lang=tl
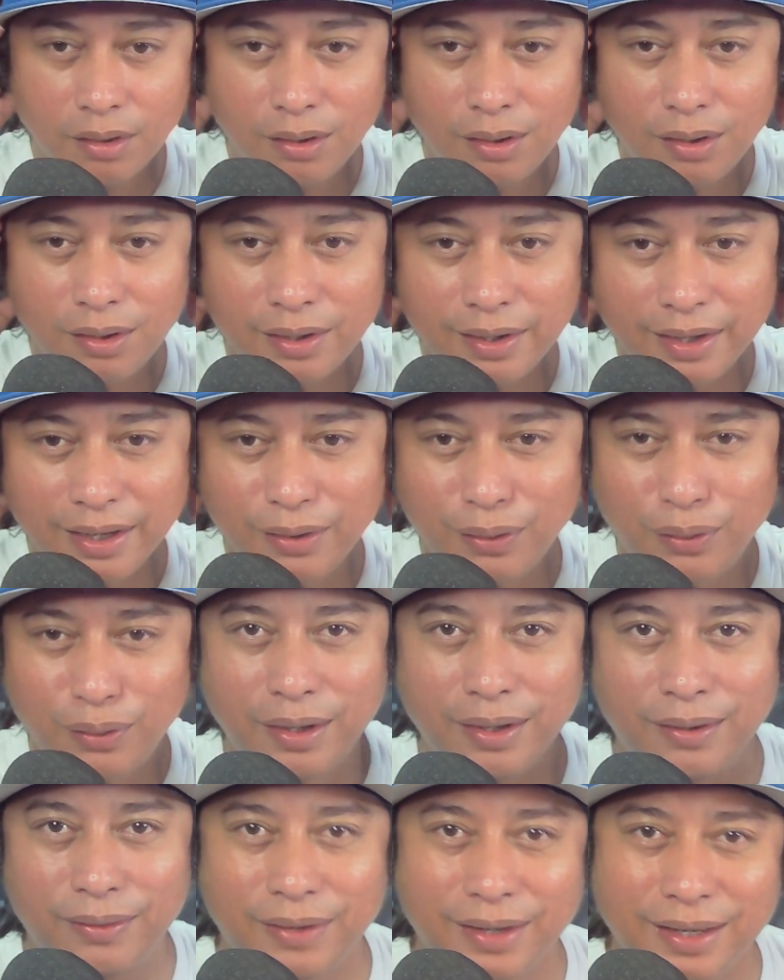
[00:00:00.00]
Okay,
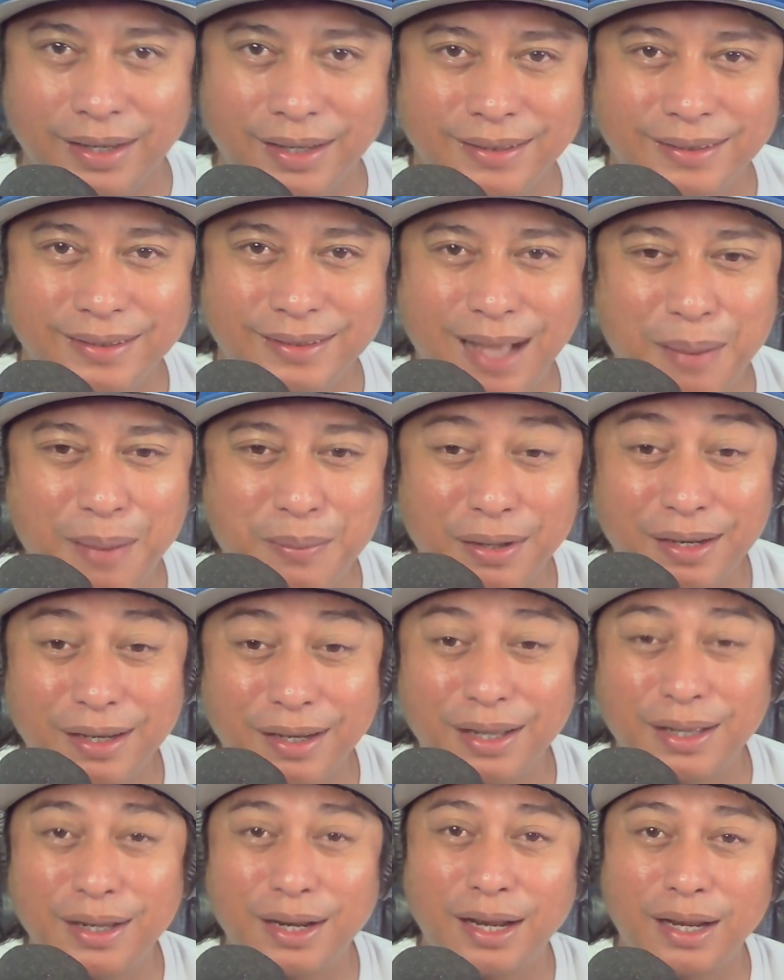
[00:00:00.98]
okay, okay. Dami
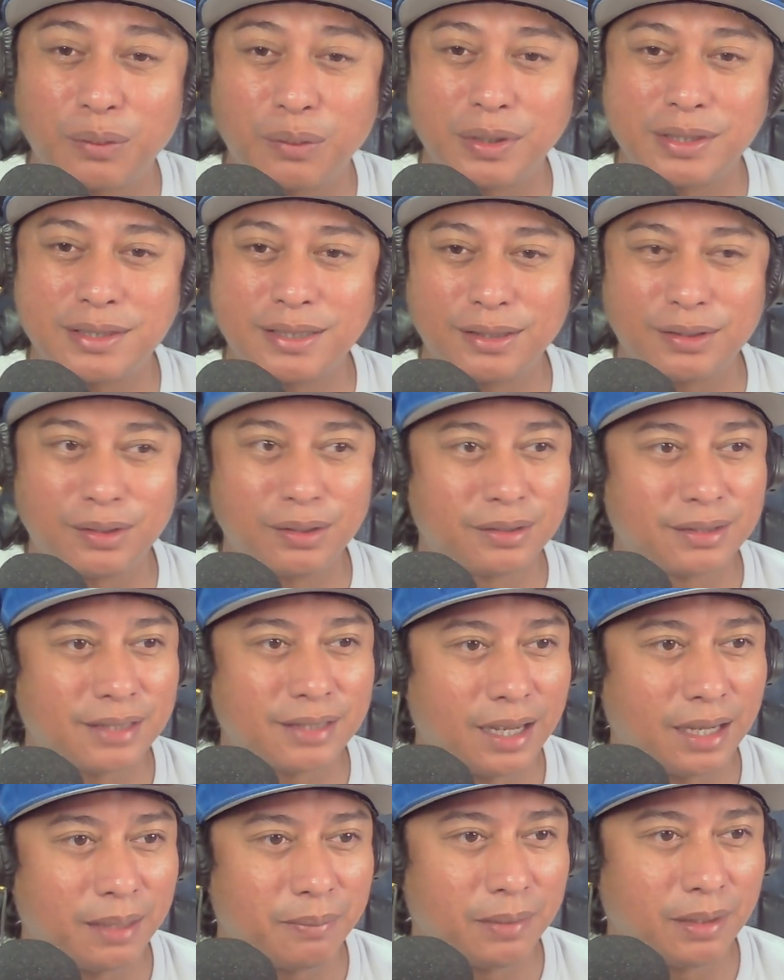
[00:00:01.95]
rin nagre-request nito
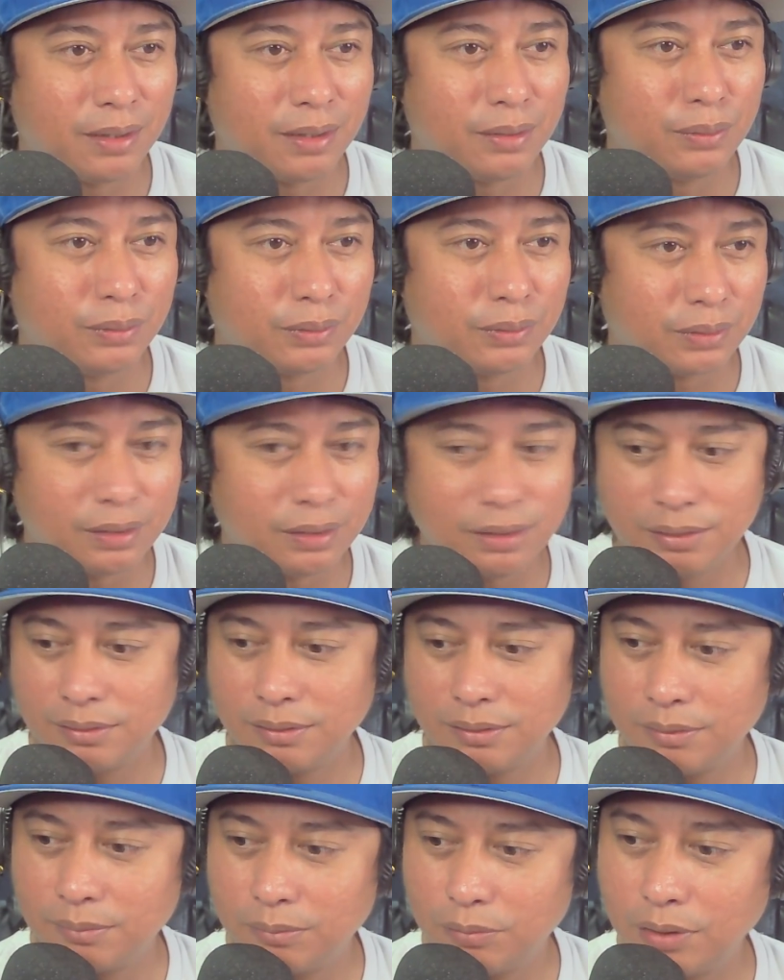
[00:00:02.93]
sa akin mga utol.
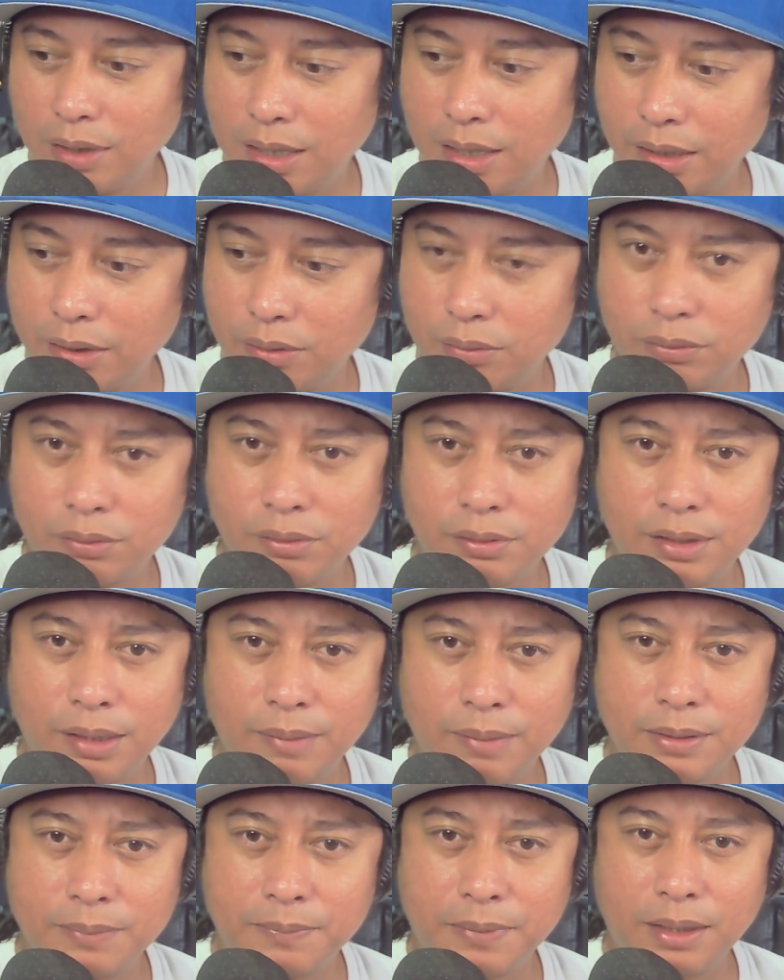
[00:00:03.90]
Mula kay Utol
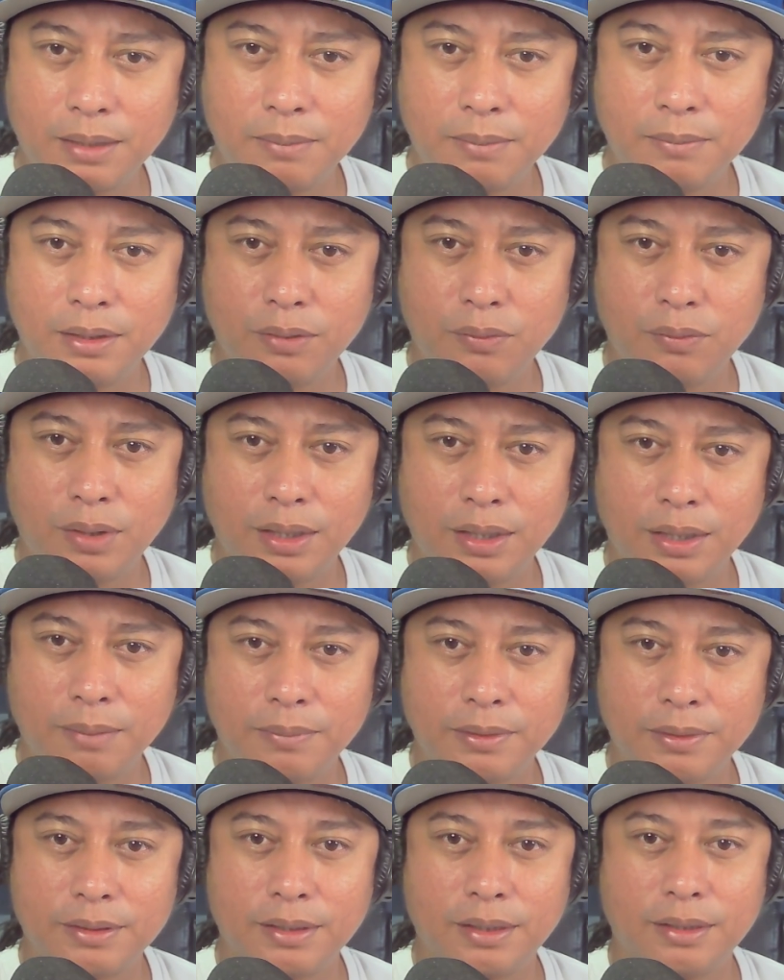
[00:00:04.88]
Damsa, parang maliwanag
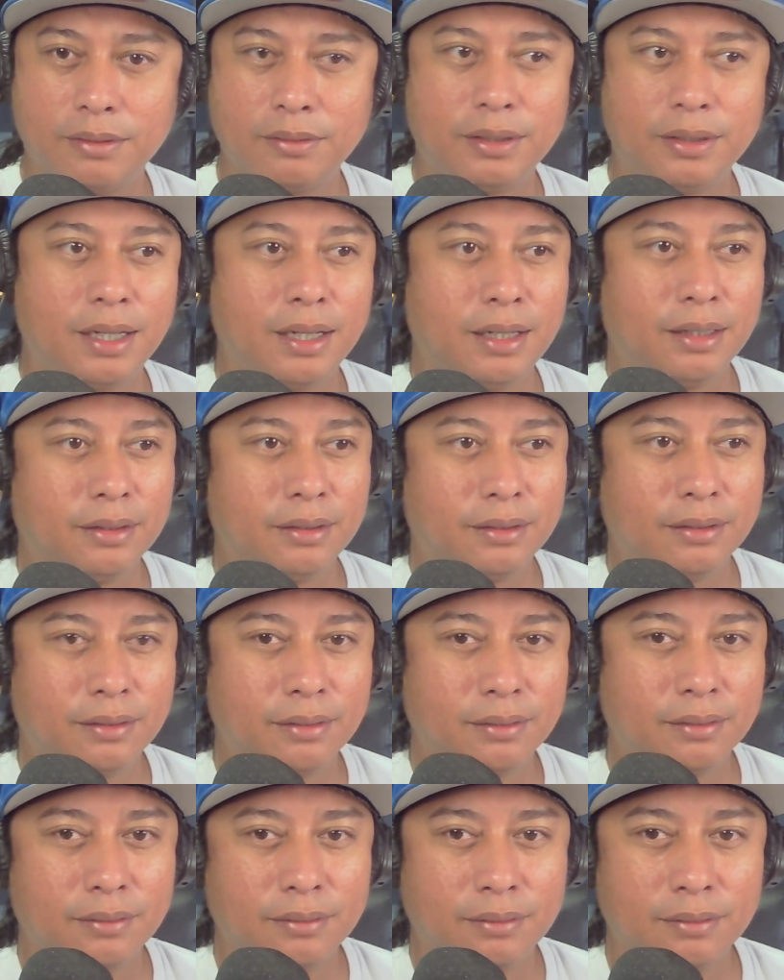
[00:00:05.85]
masyado. Yan.
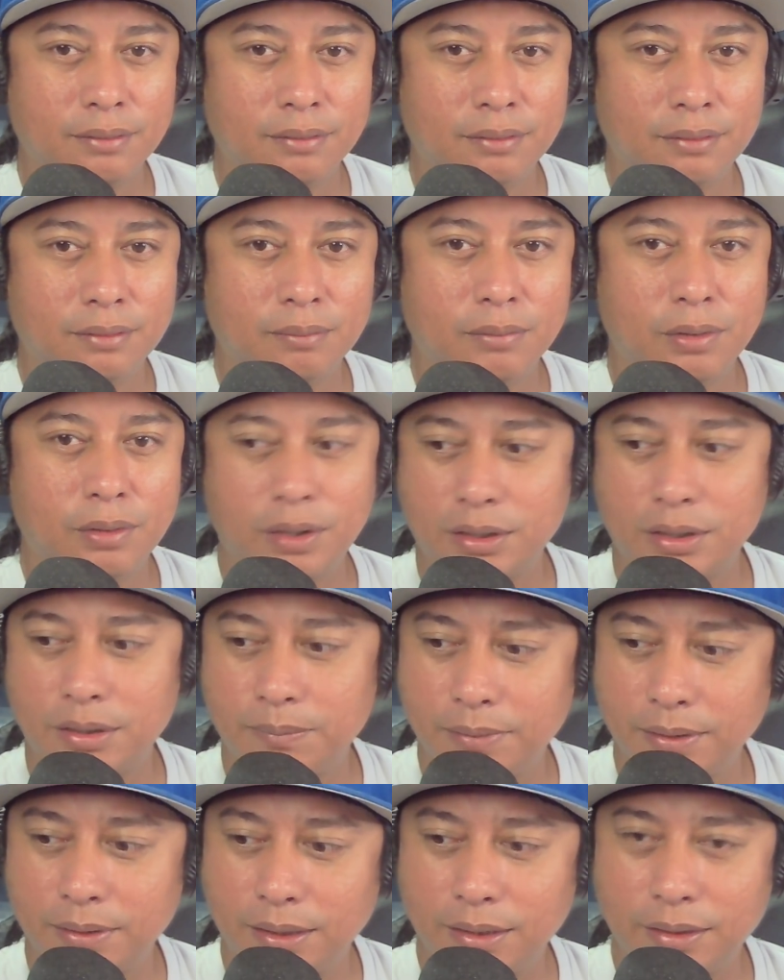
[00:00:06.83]

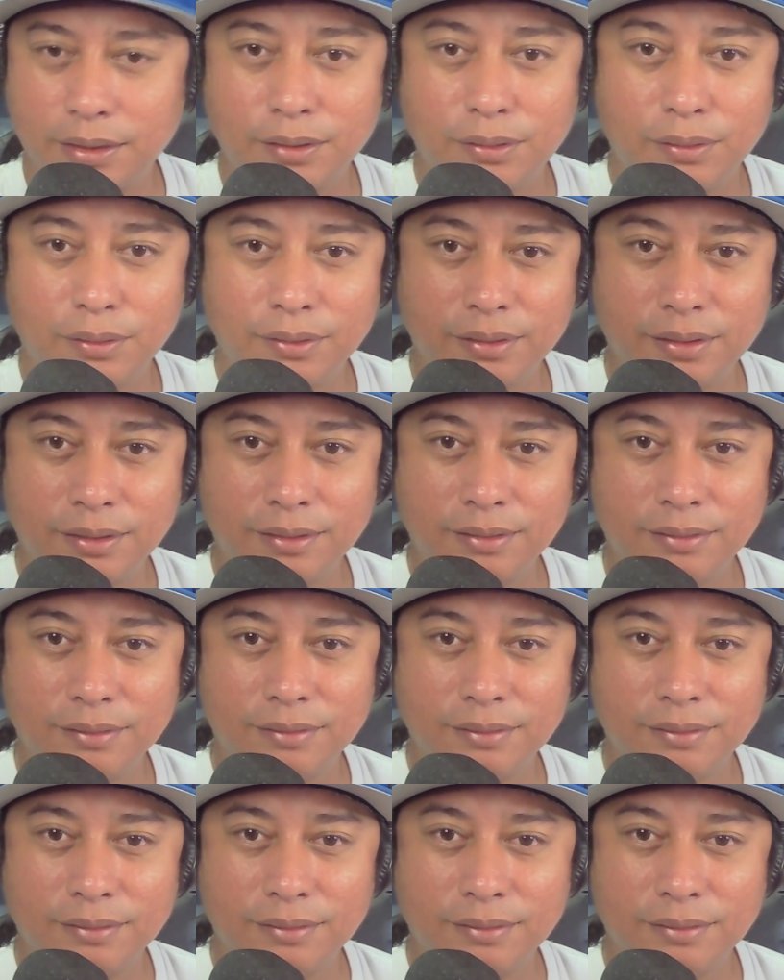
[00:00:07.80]
Bawasan pa natin konti.